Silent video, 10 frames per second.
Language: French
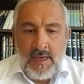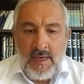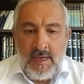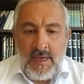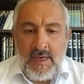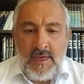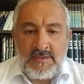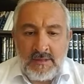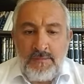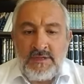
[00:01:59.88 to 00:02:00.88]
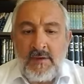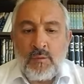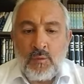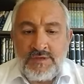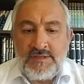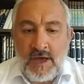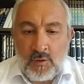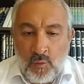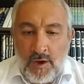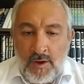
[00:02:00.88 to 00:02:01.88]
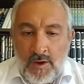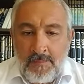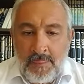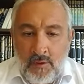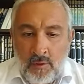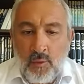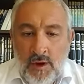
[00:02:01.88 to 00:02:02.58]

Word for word: Et cette mitzvah, elle consistait à quoi En quoi Elle